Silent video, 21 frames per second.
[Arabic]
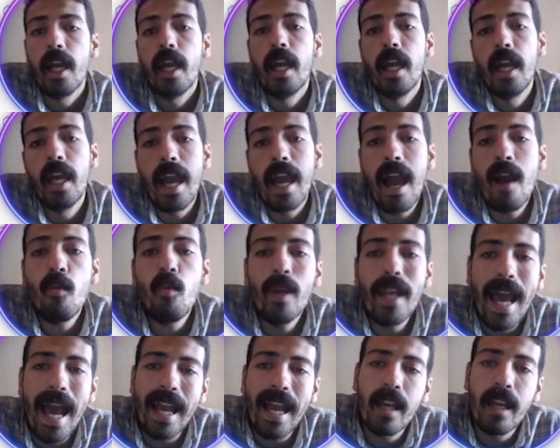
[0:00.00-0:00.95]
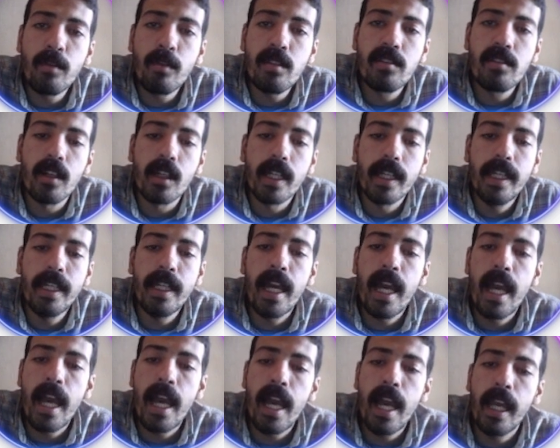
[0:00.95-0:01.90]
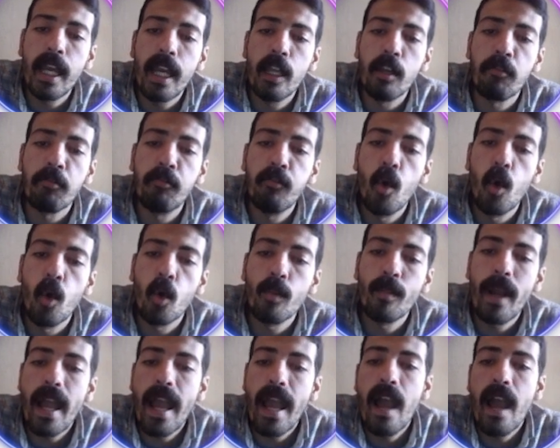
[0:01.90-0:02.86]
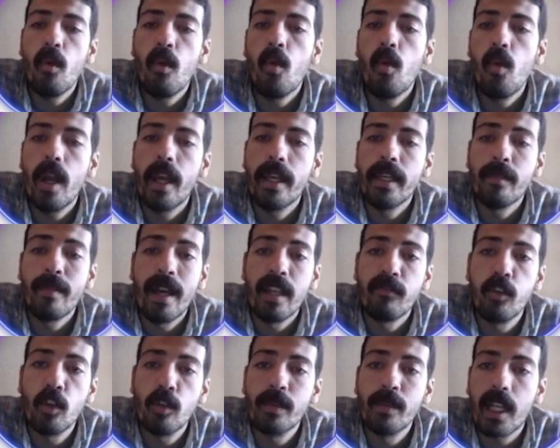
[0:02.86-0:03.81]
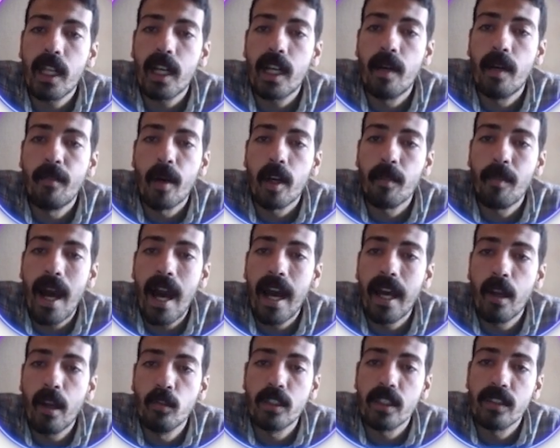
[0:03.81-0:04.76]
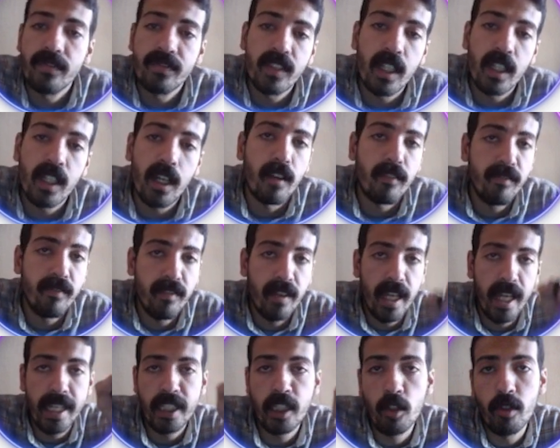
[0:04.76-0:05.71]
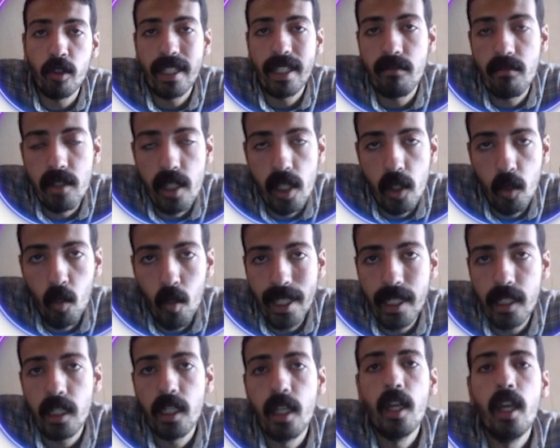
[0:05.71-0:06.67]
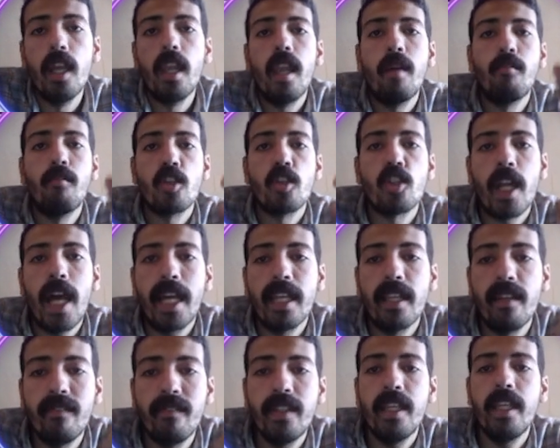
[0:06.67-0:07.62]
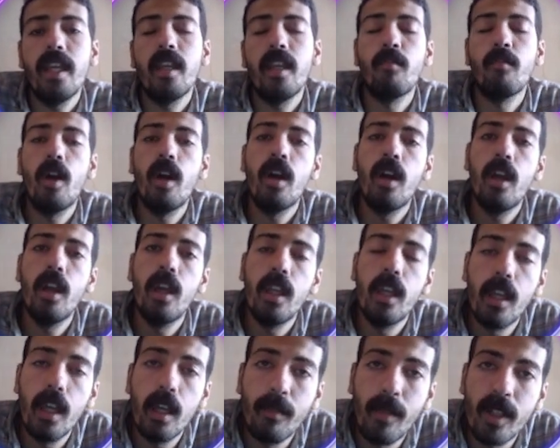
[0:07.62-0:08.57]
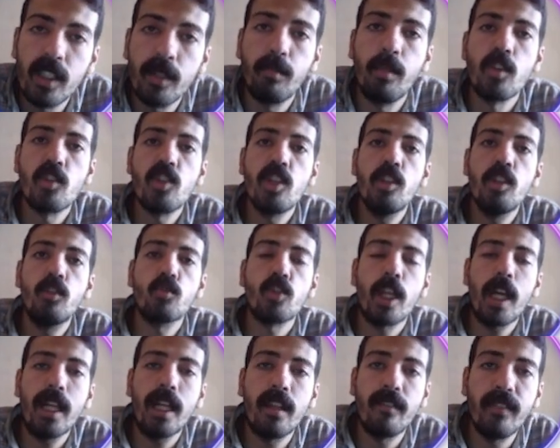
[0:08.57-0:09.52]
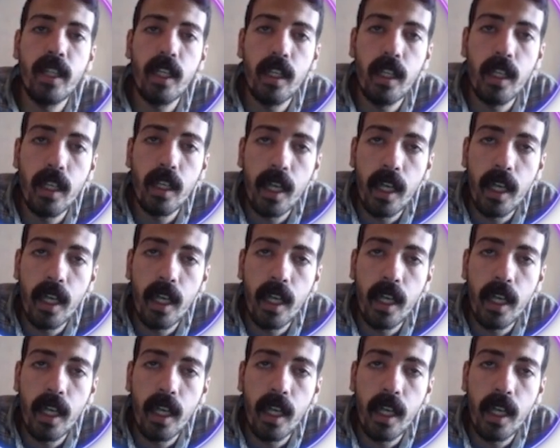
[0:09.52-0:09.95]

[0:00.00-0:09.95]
آه، اول حاجه يا مستر هي الفورم او يبقى الفورم ده رقم اربعه لو انت تفتكر في اليونت 1 لما شرحنا فيه الماضي البسيط وشرحنا فيه